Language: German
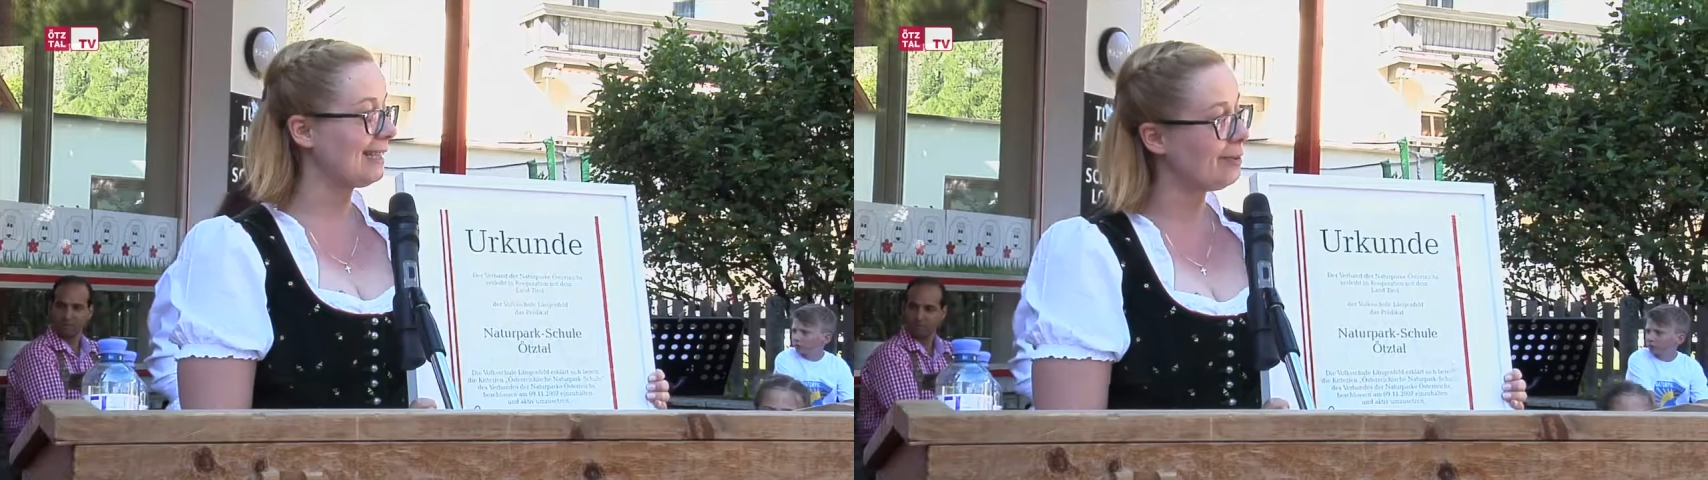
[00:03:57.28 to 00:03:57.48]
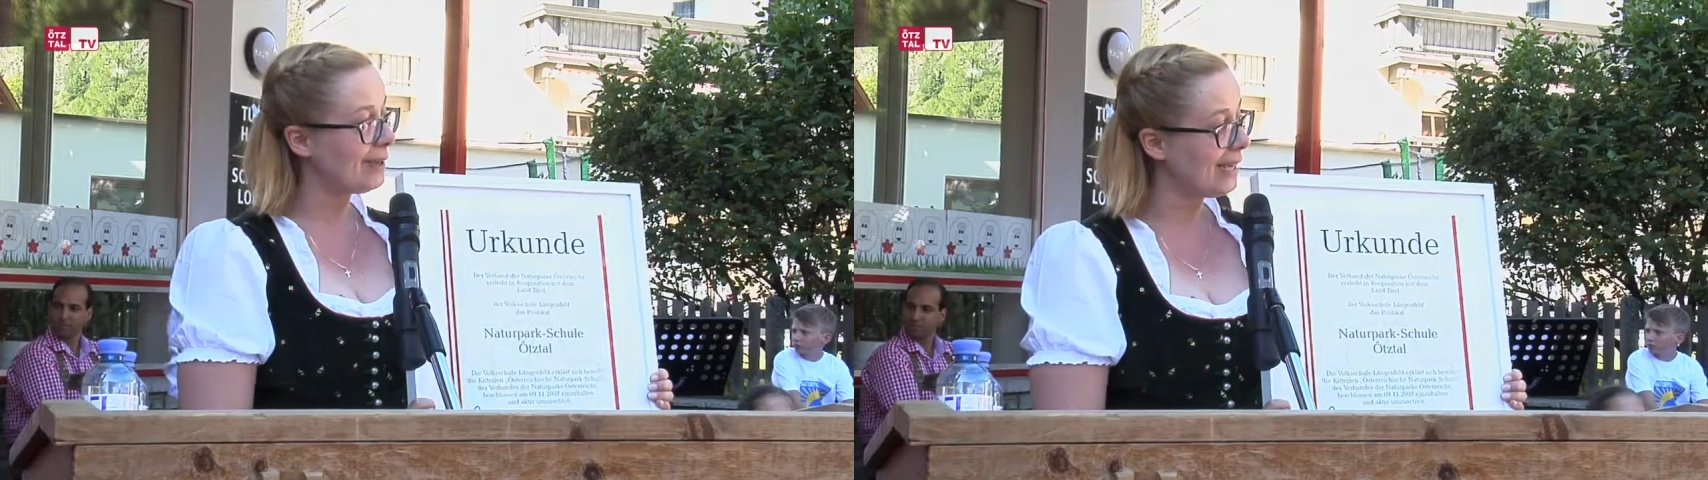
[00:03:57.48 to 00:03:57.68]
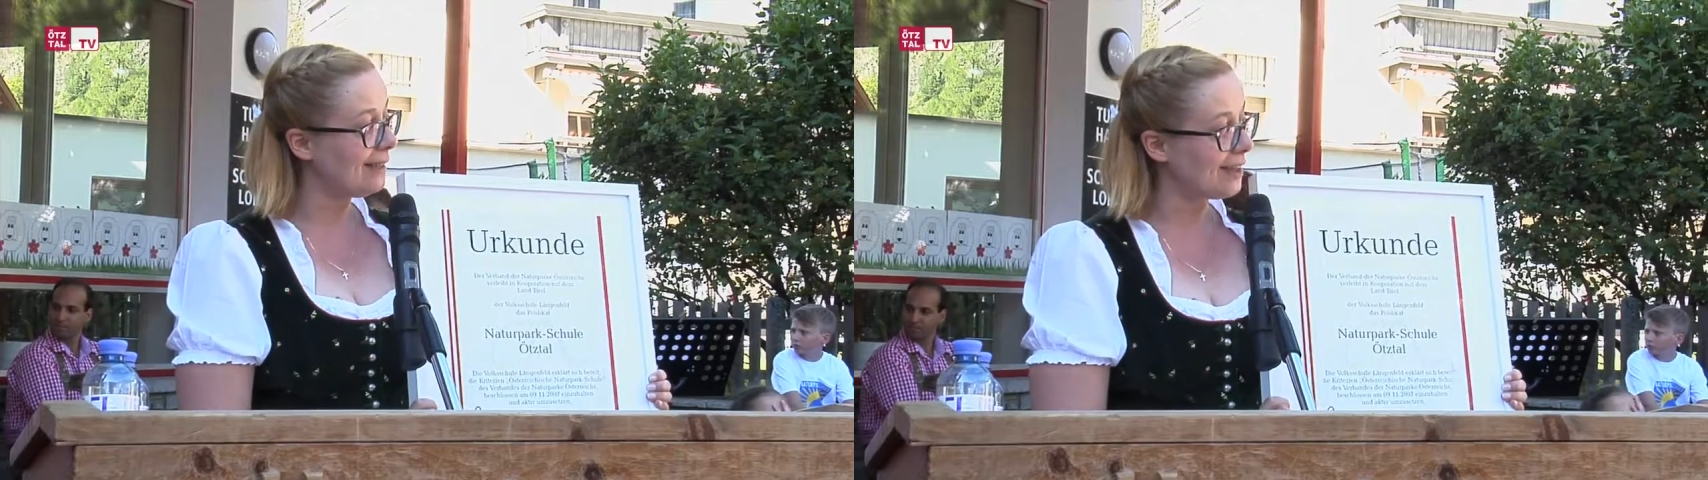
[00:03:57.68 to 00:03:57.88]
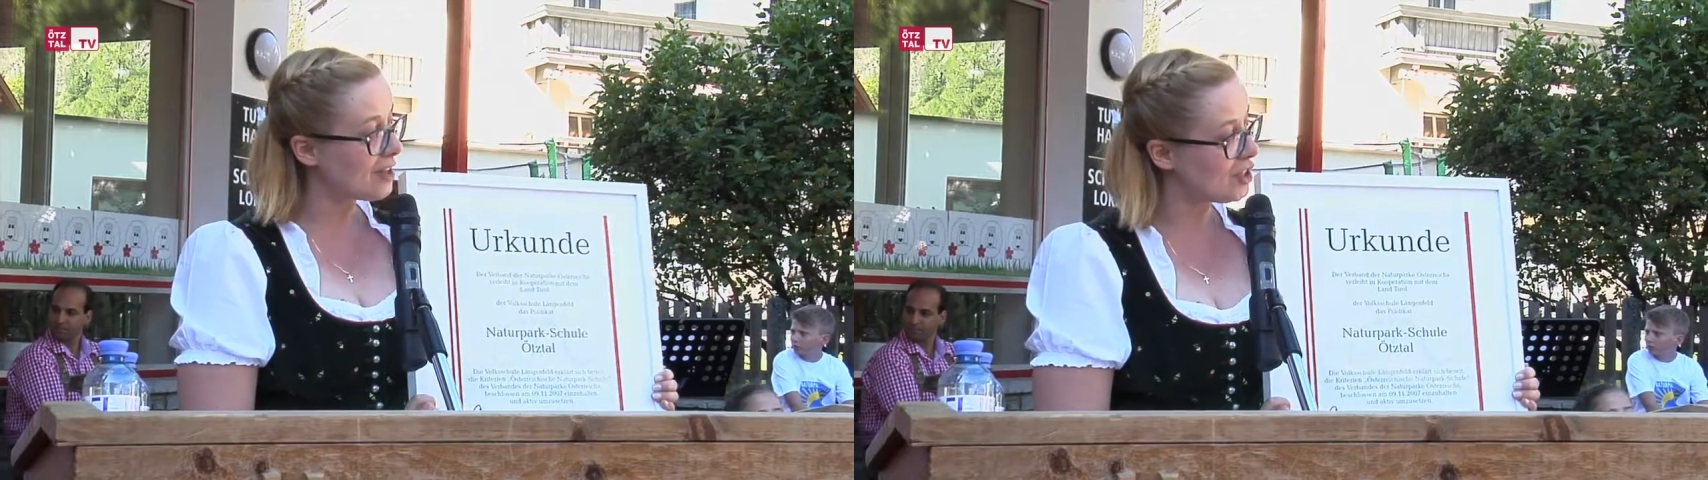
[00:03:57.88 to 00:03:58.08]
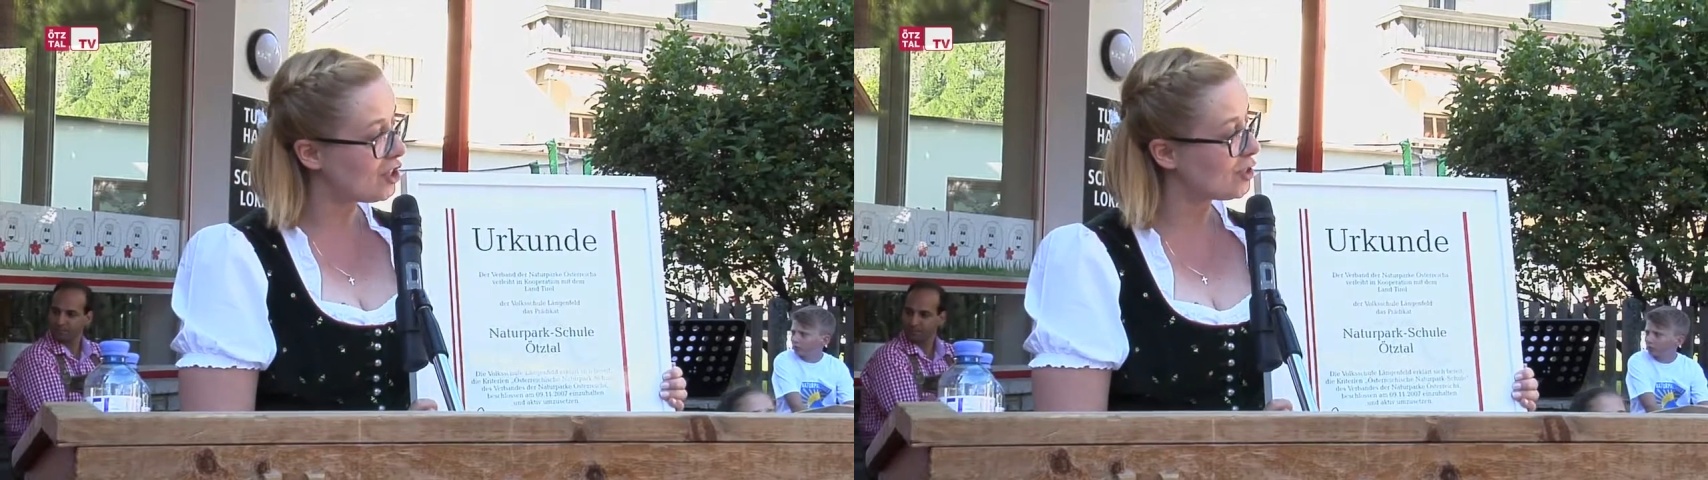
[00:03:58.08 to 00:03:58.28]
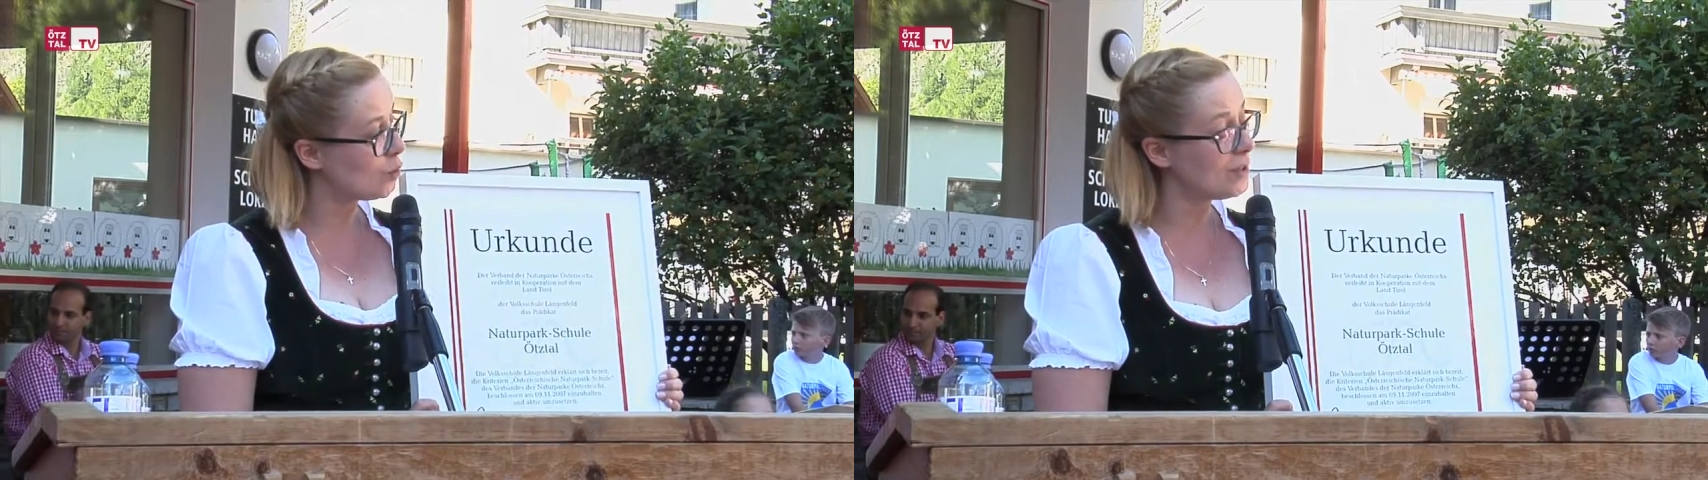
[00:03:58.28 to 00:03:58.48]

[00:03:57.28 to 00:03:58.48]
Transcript: besonders gut gelingen.